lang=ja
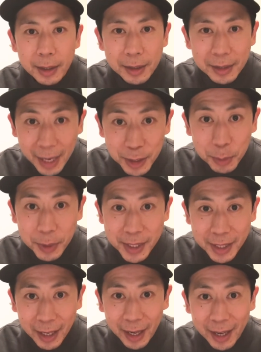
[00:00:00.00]
大丈夫で
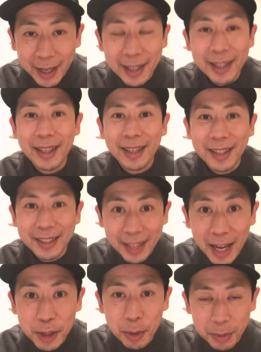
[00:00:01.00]
すから
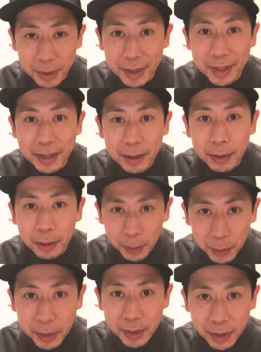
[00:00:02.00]
大丈夫
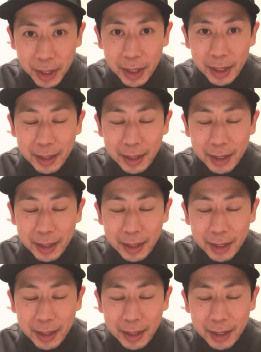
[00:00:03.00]
本当に